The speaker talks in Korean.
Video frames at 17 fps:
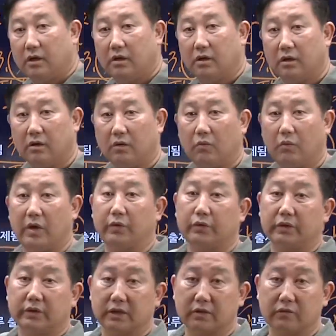어,
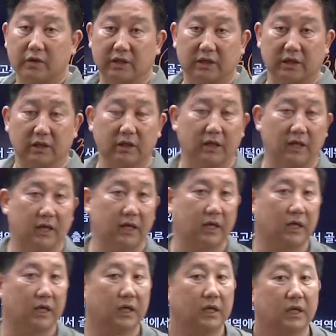외우는 것과
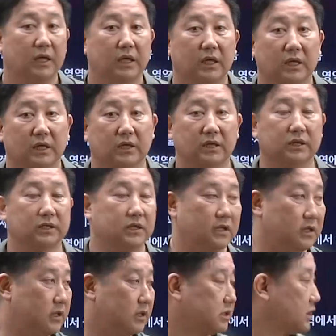다르게
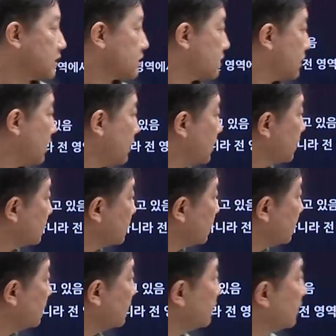그것을 측정하는
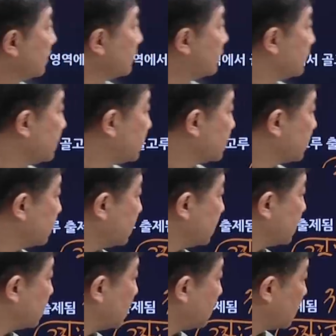것은 여러분이
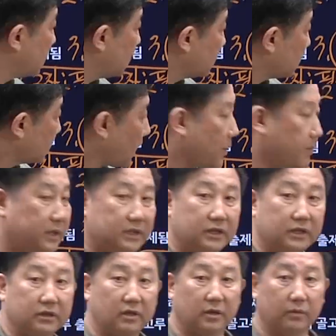쓰는
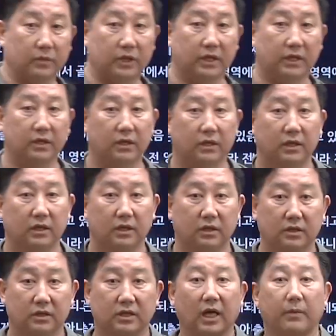답안이기 때문에
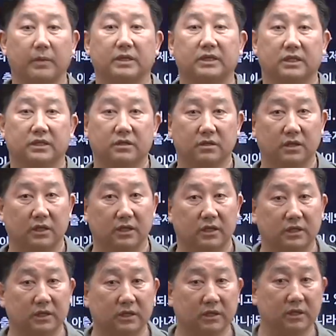답안
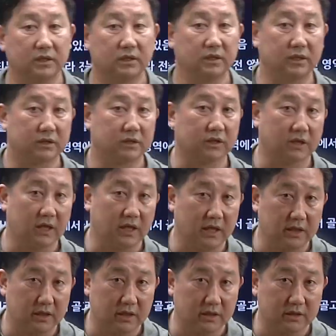작성을 어떻게
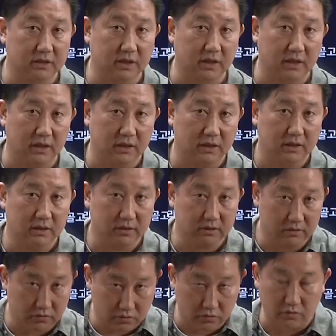해야 되는지가
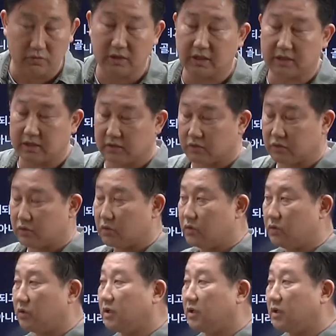중요하다는 거죠.